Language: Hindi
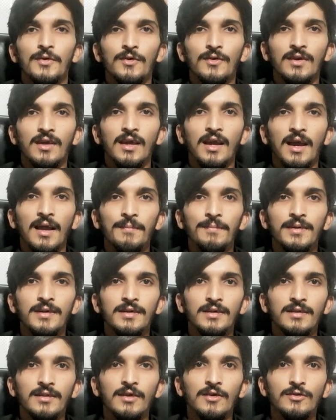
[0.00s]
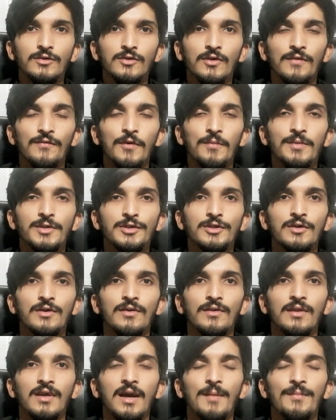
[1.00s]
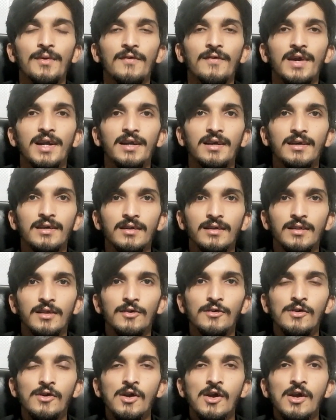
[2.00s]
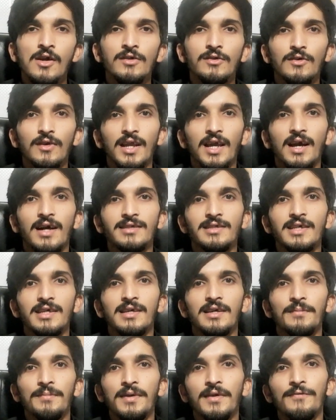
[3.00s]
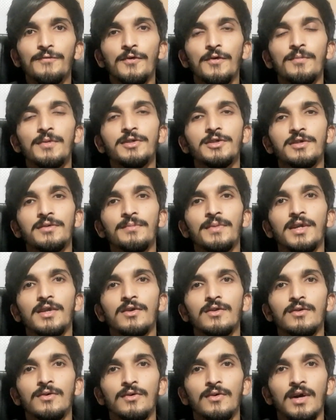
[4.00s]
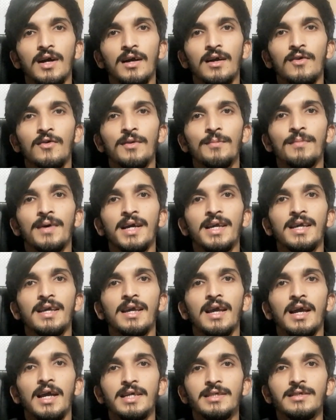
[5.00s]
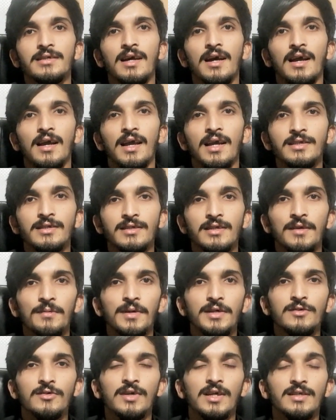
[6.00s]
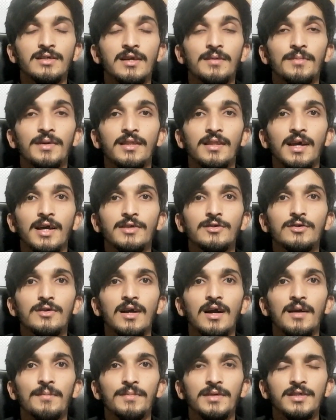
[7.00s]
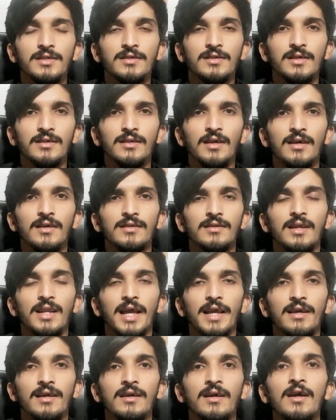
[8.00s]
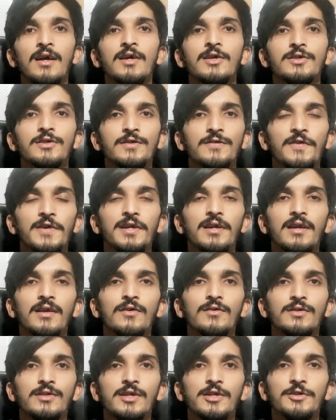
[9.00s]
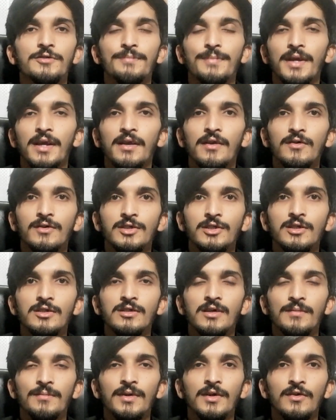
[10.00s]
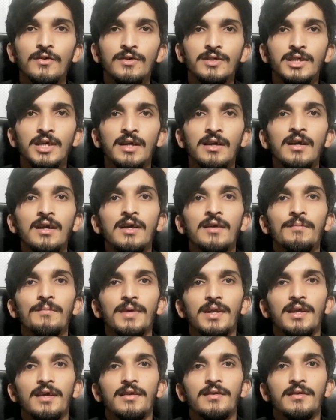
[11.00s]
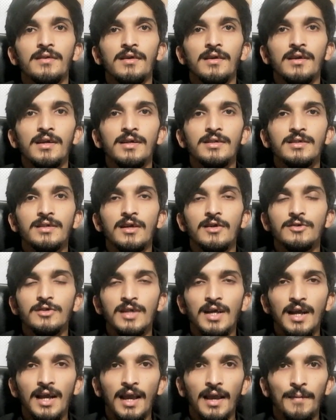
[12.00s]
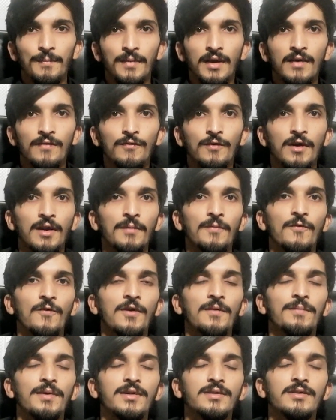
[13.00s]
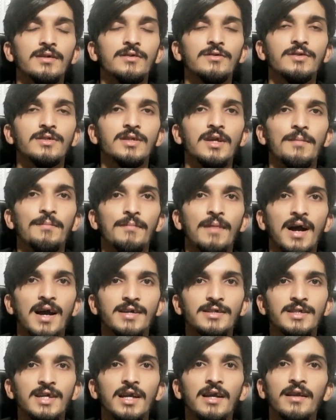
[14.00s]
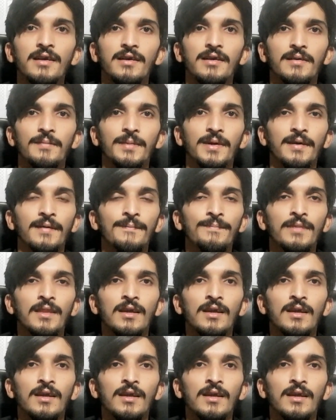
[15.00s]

लोगों की हेल्प करते हो जो इन्फॉर्मेशन होती है आप प्रोवाइड करते हो तो लिहाजा ये भी इन्फॉर्मेशन मेरी दो अगर कोई भाई ऐसा है जिसके पास कोई ऐसा बंदा है जो काम कर सकता है लाइक स्वीडन हो जाए स्पेन हो जाए जर्मन हो जाए मेरे थ्री इयर्स का उसका गैप है फोर्टी फोर परसेंट उसके मार्क्स हैं इंटर में